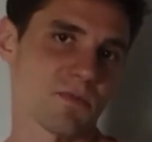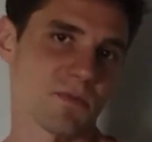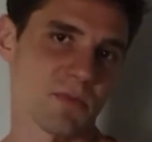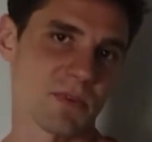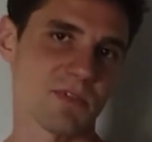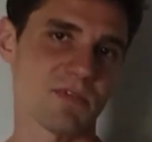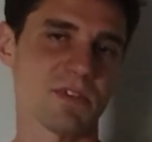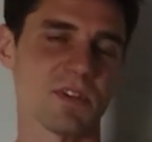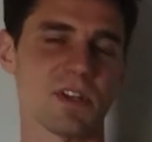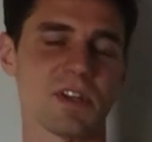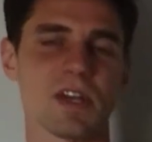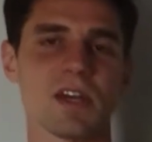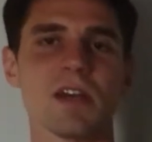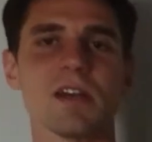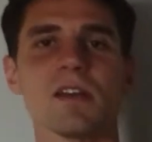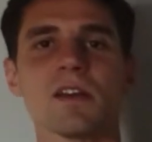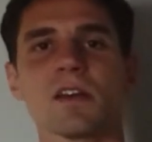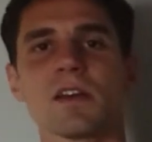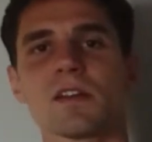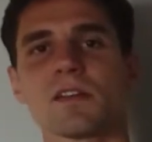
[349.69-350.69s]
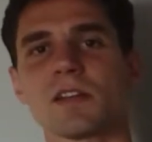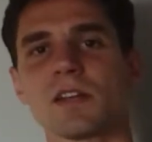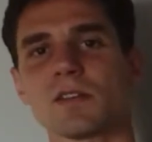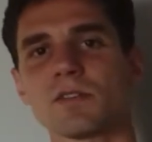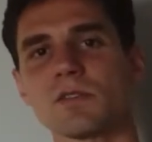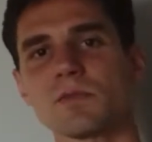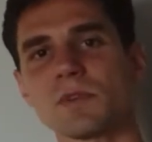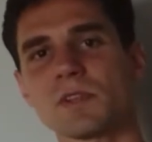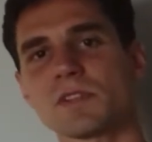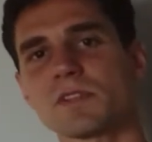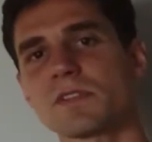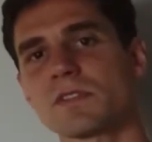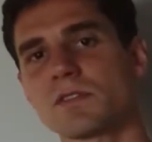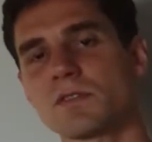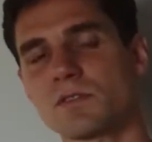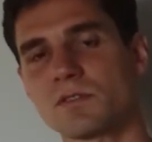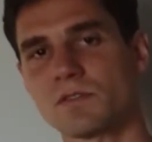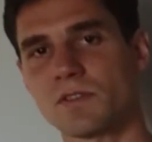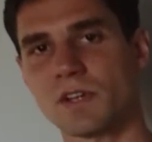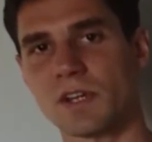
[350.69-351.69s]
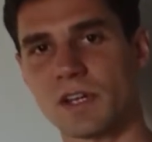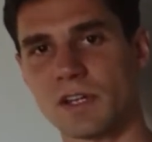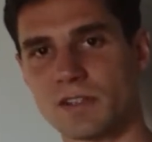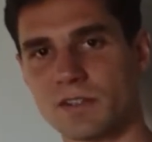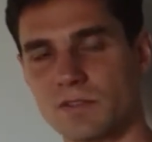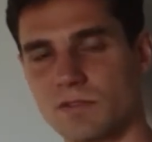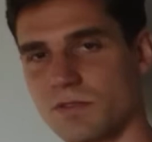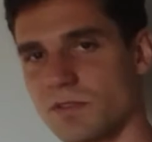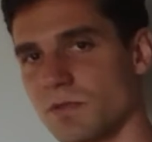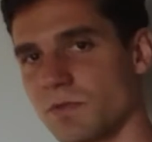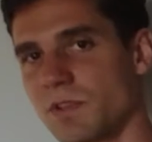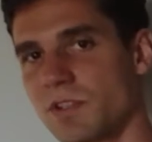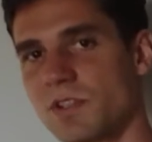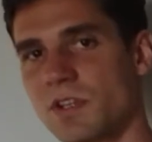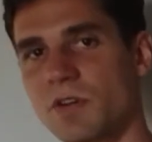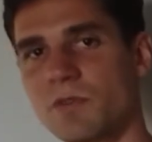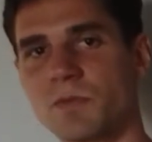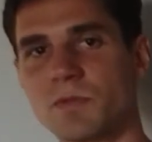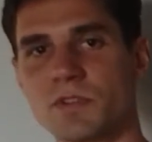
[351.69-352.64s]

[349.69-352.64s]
Pewnie nie. Natomiast ktoś wiele razy to słyszał,